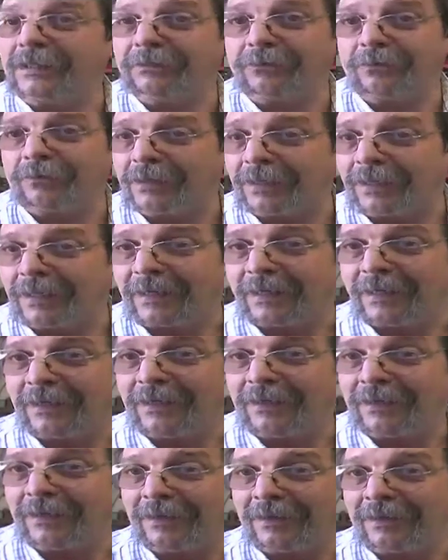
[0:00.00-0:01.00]
a tocar.
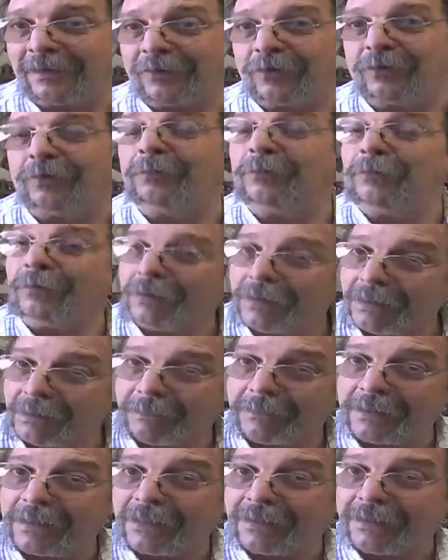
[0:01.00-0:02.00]
Como él
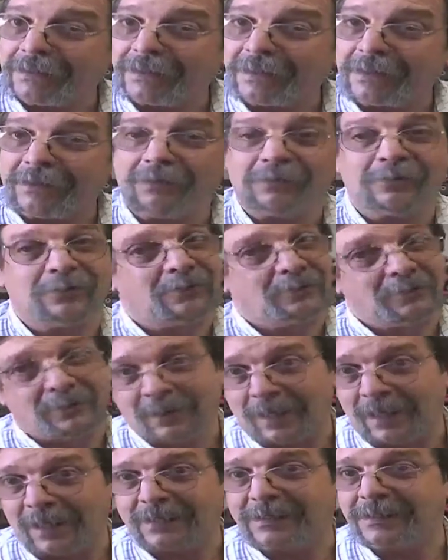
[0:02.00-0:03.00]
me la entregó,
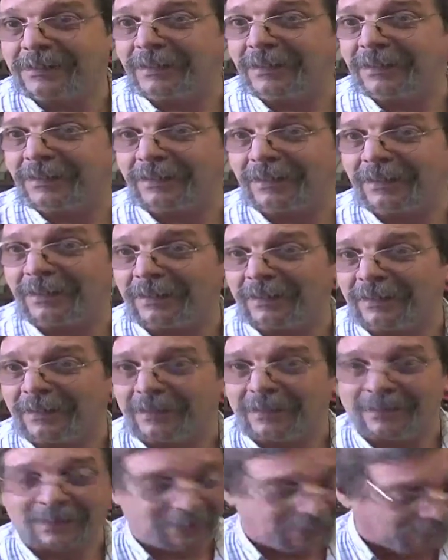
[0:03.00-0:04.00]
así está